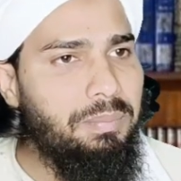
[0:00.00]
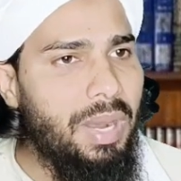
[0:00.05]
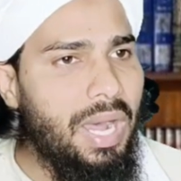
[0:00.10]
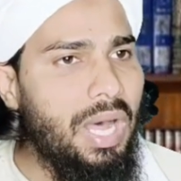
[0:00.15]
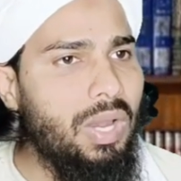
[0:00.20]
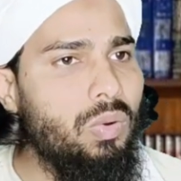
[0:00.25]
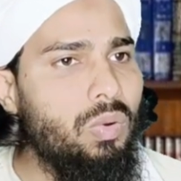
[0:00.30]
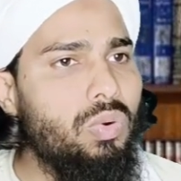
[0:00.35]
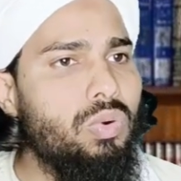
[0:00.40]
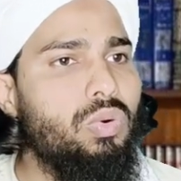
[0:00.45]

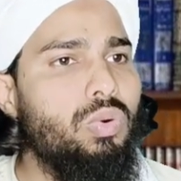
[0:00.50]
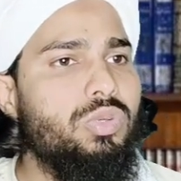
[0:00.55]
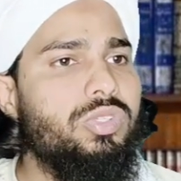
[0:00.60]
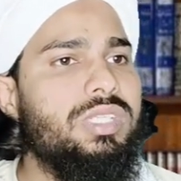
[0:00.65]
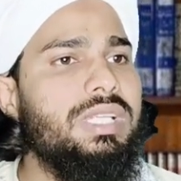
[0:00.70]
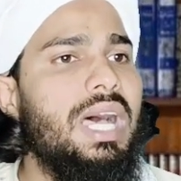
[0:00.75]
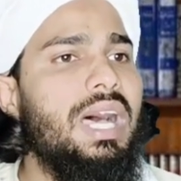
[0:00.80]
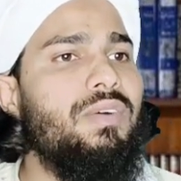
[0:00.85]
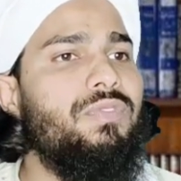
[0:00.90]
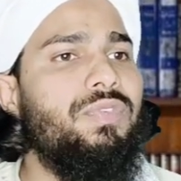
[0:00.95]
बालों को
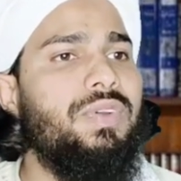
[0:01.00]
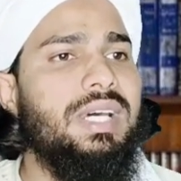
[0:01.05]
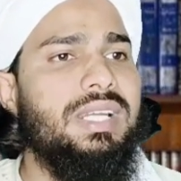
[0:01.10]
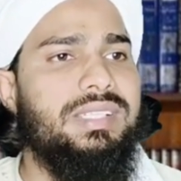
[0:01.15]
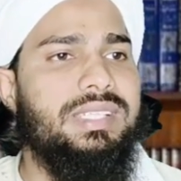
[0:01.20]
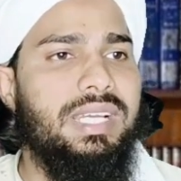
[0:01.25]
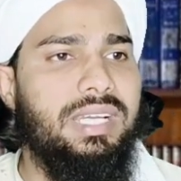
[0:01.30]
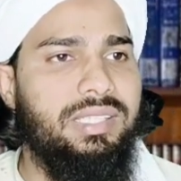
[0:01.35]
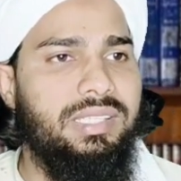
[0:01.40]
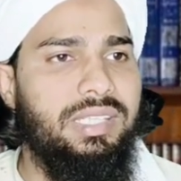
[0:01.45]
साफ कर
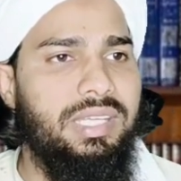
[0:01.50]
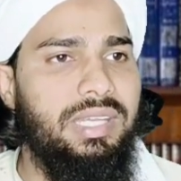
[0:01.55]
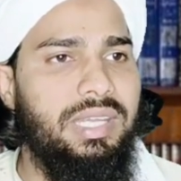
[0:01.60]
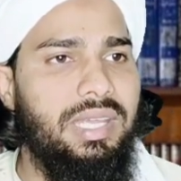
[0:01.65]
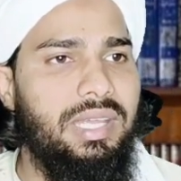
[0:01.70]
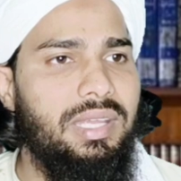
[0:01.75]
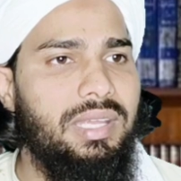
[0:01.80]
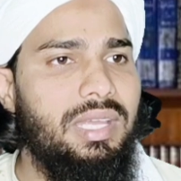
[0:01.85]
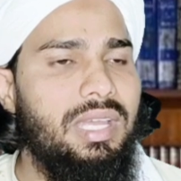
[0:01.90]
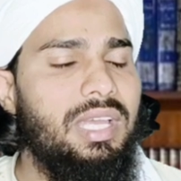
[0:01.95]
सकते
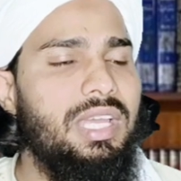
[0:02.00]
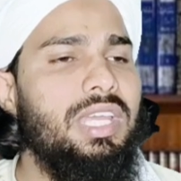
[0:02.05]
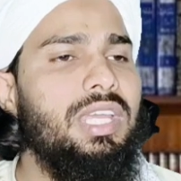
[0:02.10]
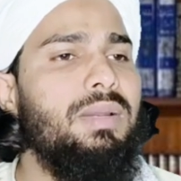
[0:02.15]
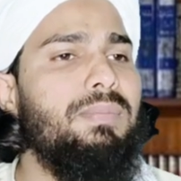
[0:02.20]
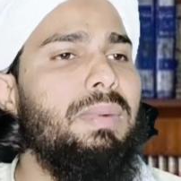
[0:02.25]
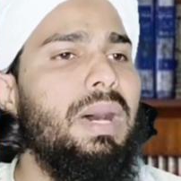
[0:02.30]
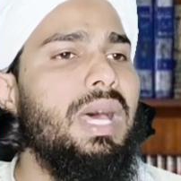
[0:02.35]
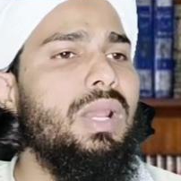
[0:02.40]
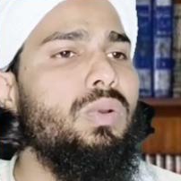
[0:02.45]
हैं
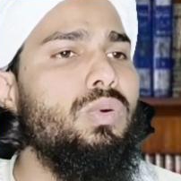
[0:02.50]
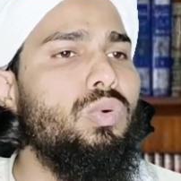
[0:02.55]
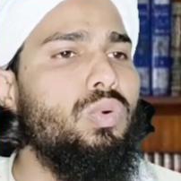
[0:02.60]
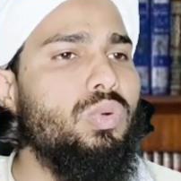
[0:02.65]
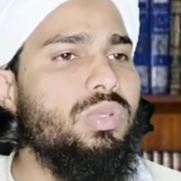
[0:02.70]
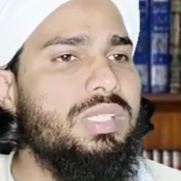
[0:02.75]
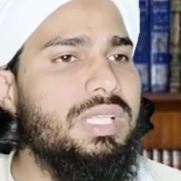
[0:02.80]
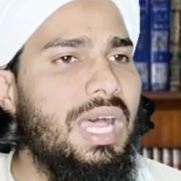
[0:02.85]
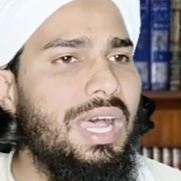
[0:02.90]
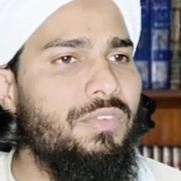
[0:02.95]
इन बालों
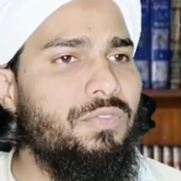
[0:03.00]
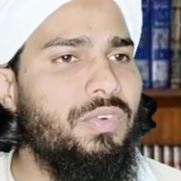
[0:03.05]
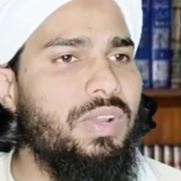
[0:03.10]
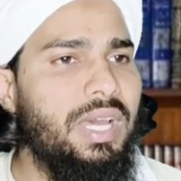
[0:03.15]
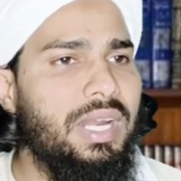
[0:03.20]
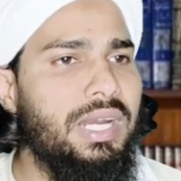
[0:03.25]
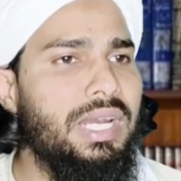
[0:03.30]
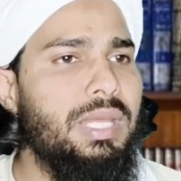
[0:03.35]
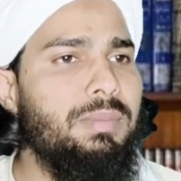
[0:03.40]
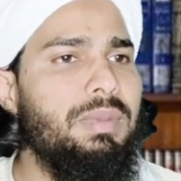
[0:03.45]
को साफ
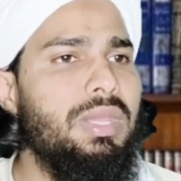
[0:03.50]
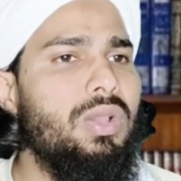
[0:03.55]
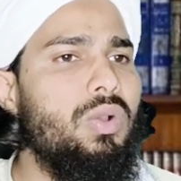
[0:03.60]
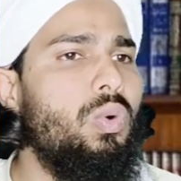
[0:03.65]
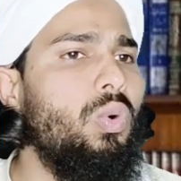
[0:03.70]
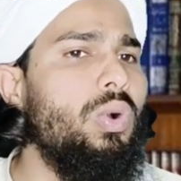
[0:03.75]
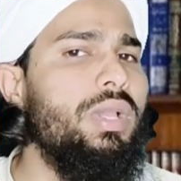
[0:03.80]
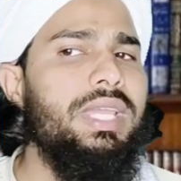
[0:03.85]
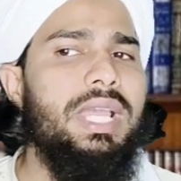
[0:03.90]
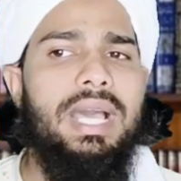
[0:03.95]
करने
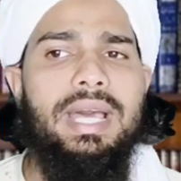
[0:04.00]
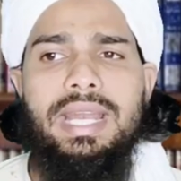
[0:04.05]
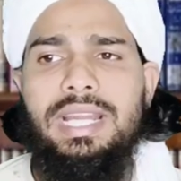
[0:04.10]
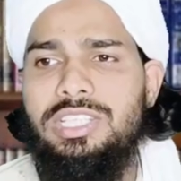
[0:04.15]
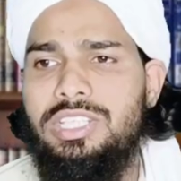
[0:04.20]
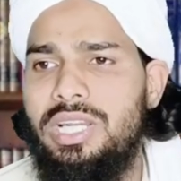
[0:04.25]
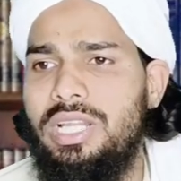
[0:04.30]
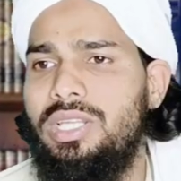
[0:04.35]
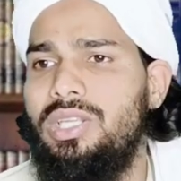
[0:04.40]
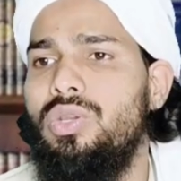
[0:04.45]
में कोई
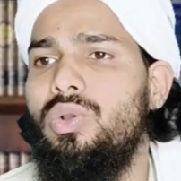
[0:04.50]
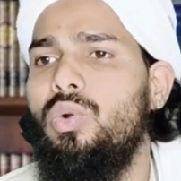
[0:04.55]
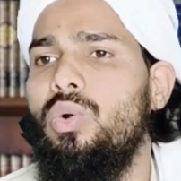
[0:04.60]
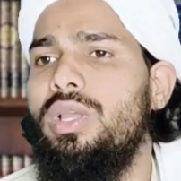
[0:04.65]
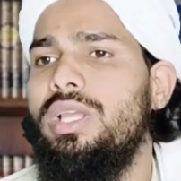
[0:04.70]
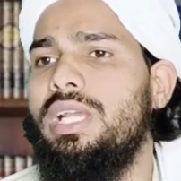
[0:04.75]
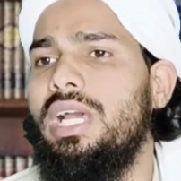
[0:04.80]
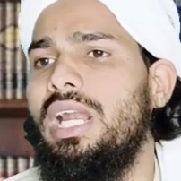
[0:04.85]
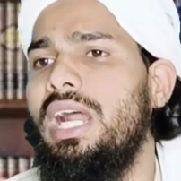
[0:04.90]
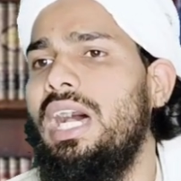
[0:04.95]
हरज नहीं
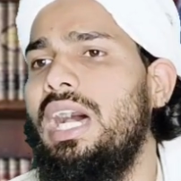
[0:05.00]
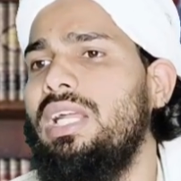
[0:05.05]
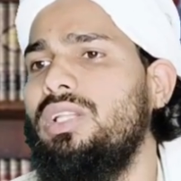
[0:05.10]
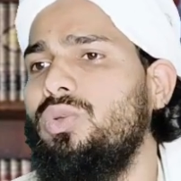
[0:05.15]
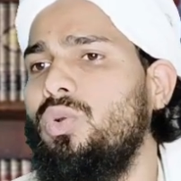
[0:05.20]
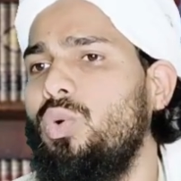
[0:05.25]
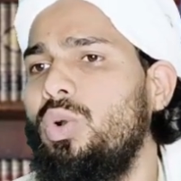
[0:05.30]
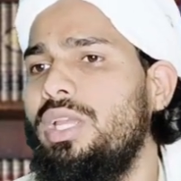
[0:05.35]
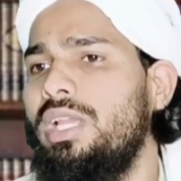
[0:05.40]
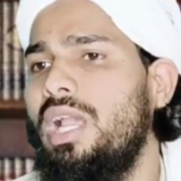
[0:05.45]
कोई
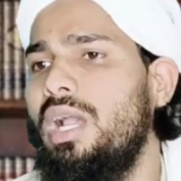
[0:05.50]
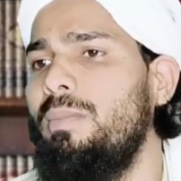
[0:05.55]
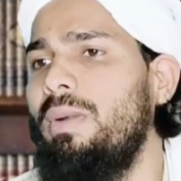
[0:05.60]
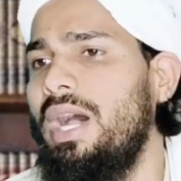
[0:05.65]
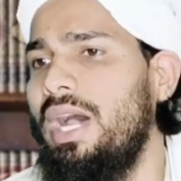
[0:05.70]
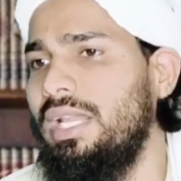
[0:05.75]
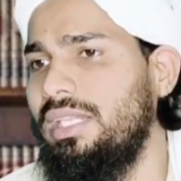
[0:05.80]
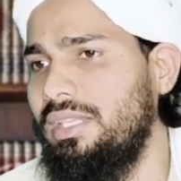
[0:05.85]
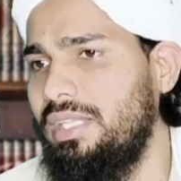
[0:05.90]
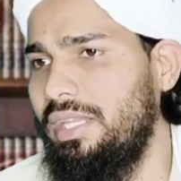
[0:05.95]
कराहत कोई
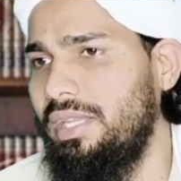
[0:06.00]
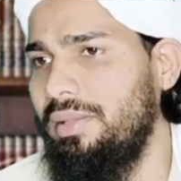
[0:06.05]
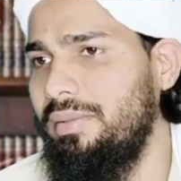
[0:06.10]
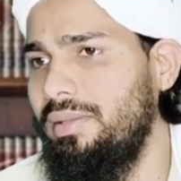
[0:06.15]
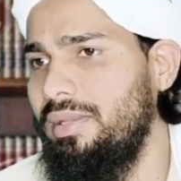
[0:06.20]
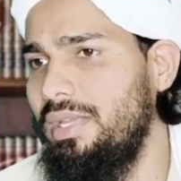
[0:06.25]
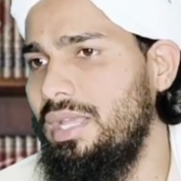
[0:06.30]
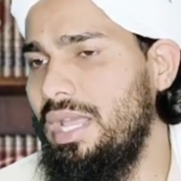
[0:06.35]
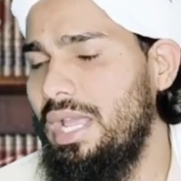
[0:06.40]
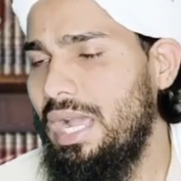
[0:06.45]
कबाहत
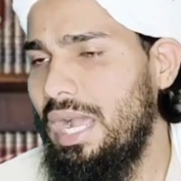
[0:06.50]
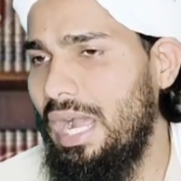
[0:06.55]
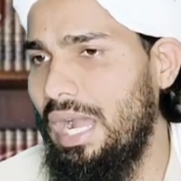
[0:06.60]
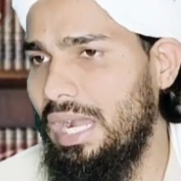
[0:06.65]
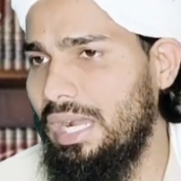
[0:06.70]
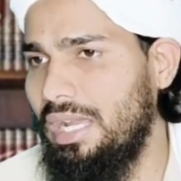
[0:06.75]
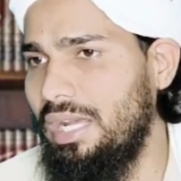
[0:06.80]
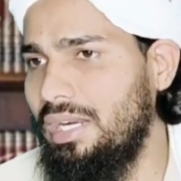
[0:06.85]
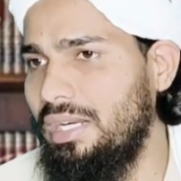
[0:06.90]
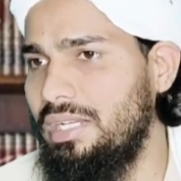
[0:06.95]
नहीं
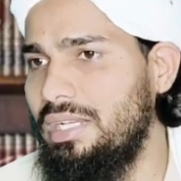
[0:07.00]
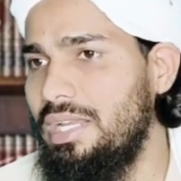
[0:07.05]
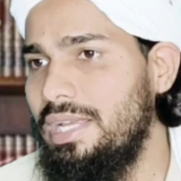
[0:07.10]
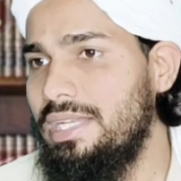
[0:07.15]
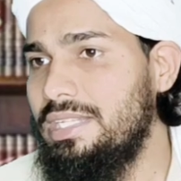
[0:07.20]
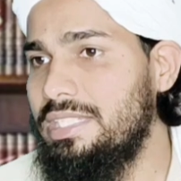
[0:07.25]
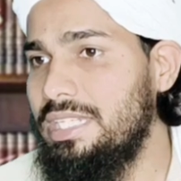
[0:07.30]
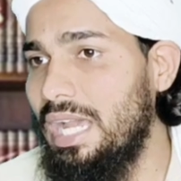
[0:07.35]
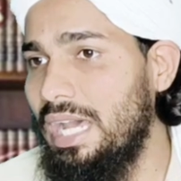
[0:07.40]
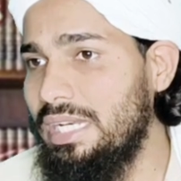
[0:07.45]
अगर
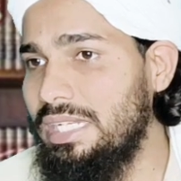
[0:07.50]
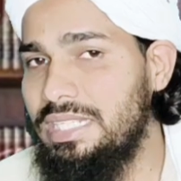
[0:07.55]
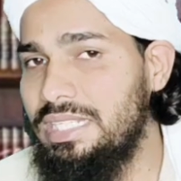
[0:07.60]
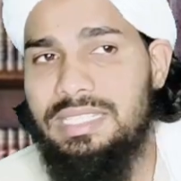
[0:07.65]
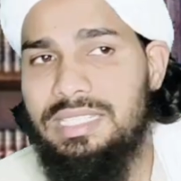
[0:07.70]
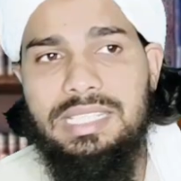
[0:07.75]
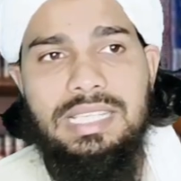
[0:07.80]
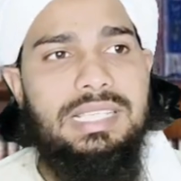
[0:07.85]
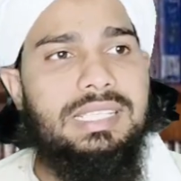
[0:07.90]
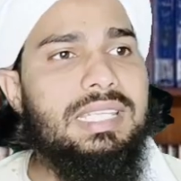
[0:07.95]

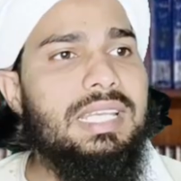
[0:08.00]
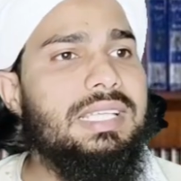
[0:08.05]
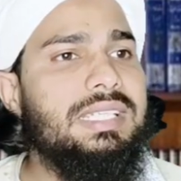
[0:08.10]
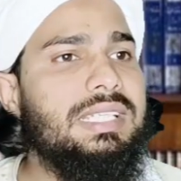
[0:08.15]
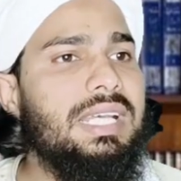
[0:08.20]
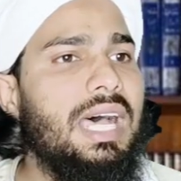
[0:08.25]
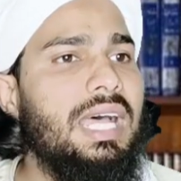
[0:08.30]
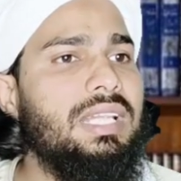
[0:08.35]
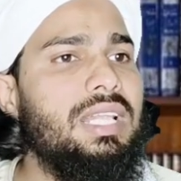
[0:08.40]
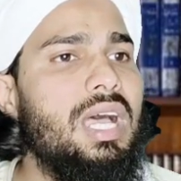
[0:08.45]
40 दिन से
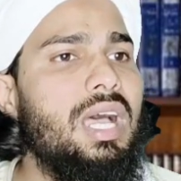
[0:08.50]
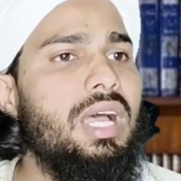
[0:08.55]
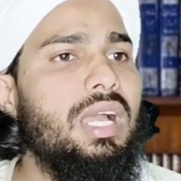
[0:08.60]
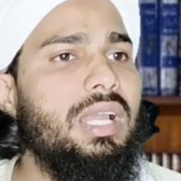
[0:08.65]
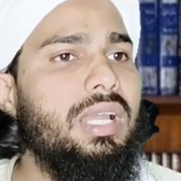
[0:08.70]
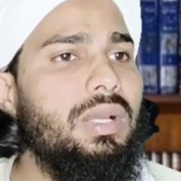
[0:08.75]
ज़्यादा